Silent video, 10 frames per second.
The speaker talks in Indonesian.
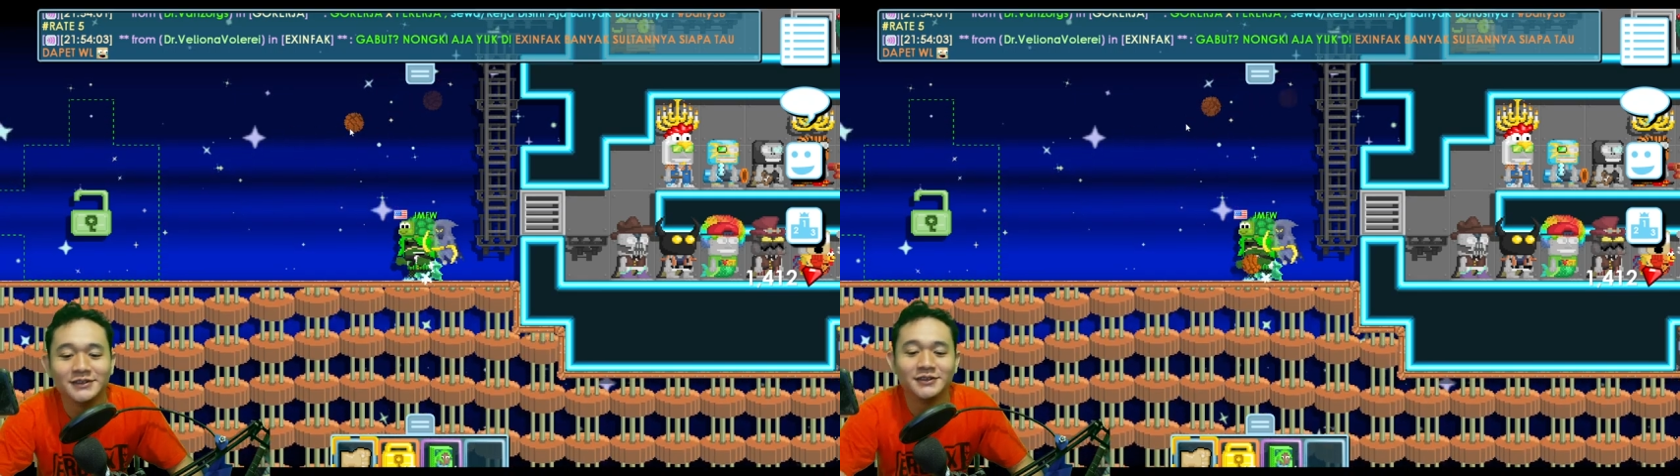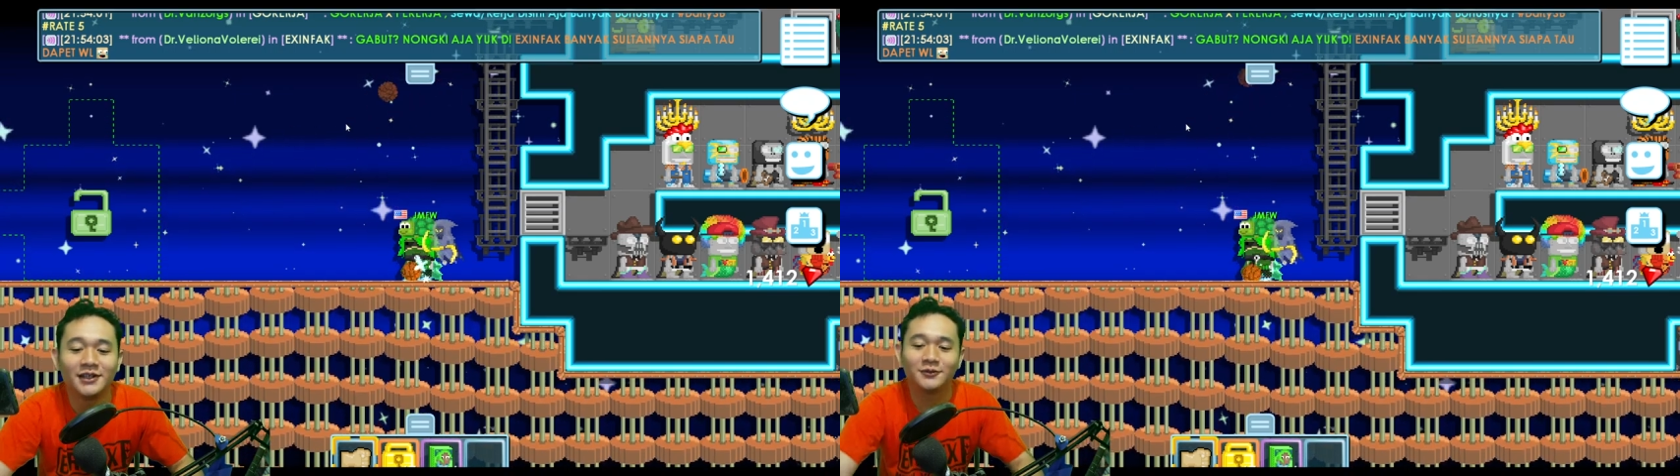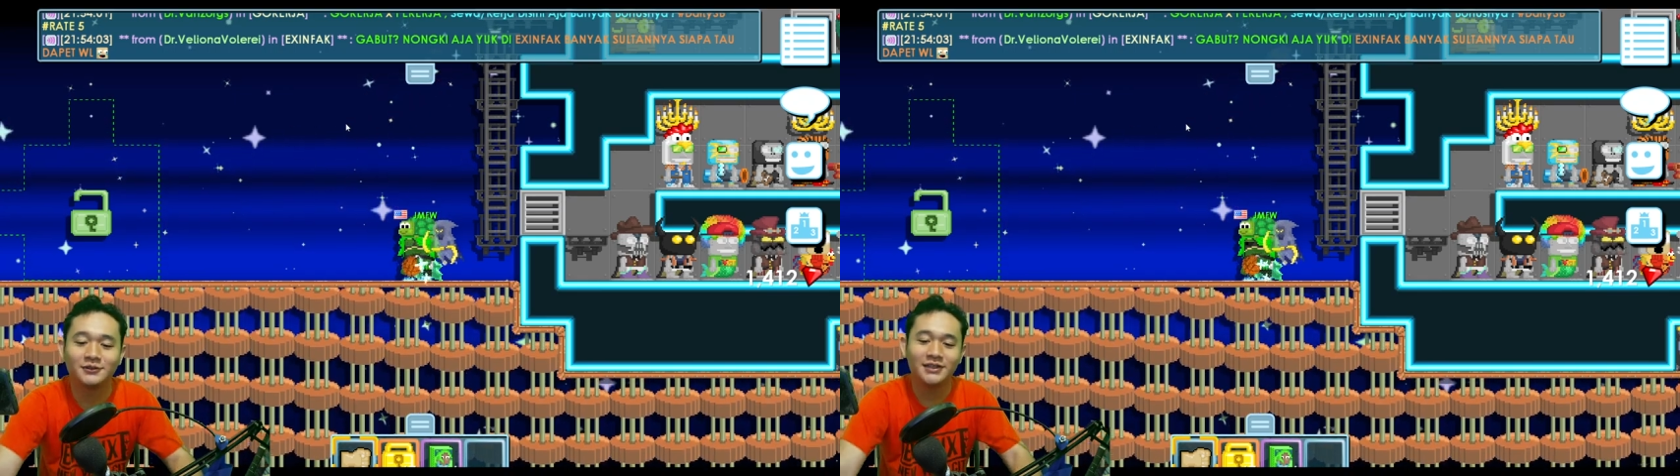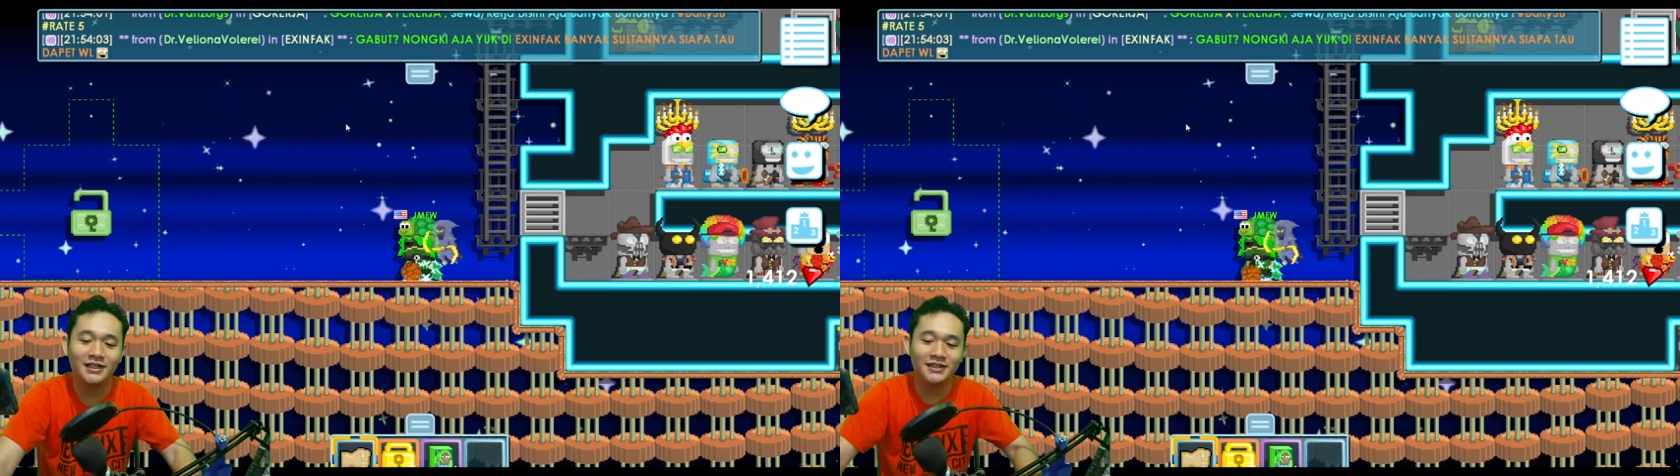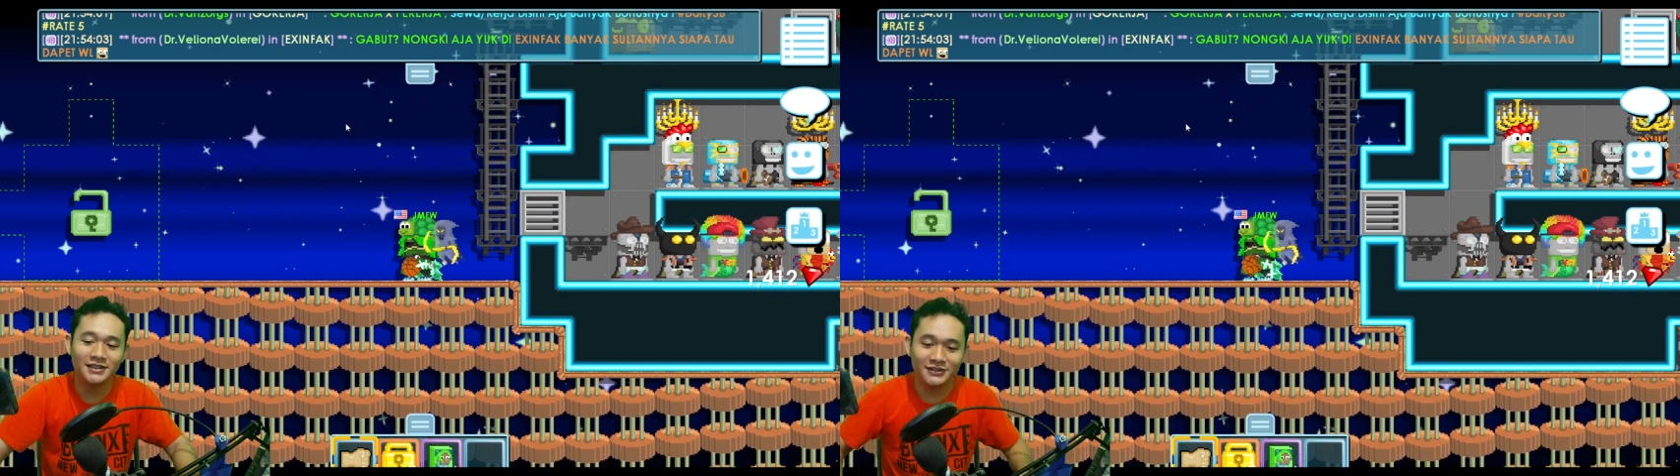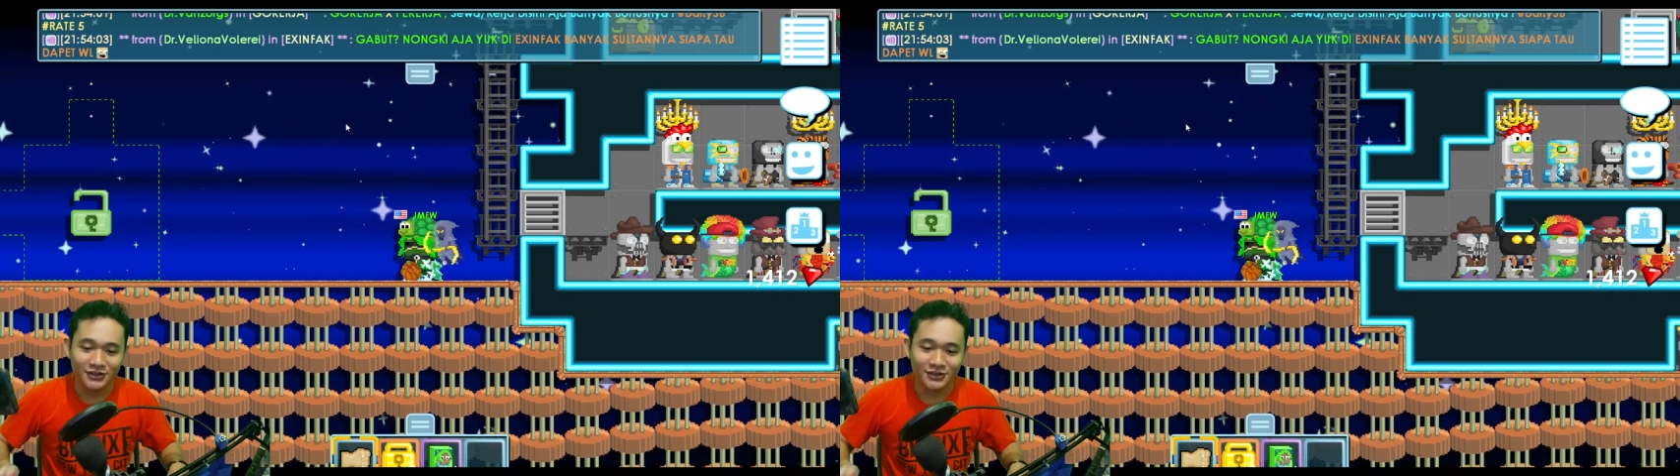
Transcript: ya udah nih jadi